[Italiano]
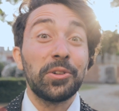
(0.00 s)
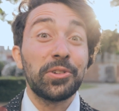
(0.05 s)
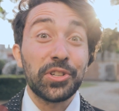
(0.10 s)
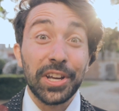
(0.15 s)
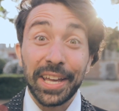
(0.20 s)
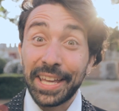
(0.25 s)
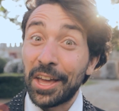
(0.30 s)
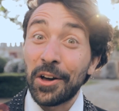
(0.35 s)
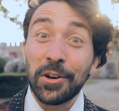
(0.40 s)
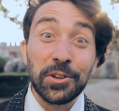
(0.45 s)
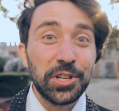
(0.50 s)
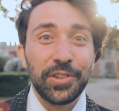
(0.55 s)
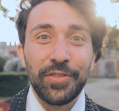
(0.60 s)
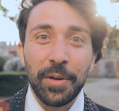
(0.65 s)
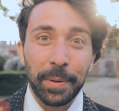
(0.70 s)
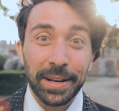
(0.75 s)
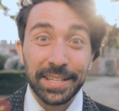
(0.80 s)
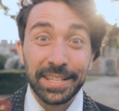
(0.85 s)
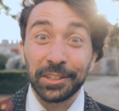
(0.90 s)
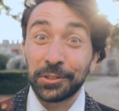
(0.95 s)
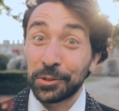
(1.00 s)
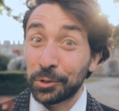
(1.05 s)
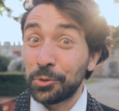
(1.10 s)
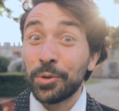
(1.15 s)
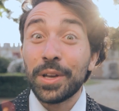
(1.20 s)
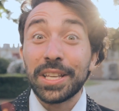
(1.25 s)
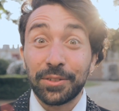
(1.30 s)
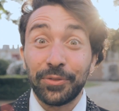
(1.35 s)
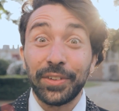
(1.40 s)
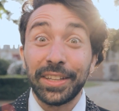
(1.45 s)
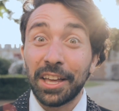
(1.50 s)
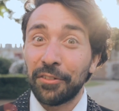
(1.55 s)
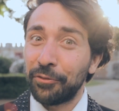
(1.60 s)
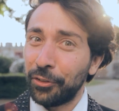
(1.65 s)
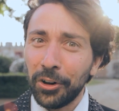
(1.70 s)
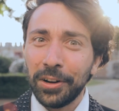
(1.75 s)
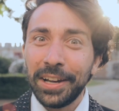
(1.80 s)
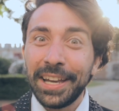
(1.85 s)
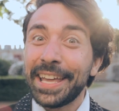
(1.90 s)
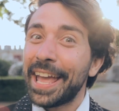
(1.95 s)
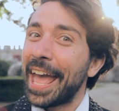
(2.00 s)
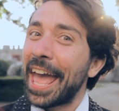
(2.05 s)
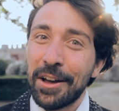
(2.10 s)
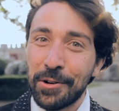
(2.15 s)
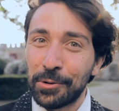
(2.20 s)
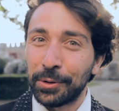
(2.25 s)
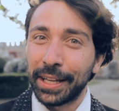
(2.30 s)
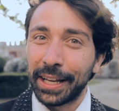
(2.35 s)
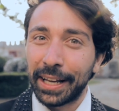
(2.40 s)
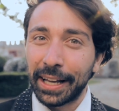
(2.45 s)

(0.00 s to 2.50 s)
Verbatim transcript: J e oggi vi presento due sfide folli e uniche.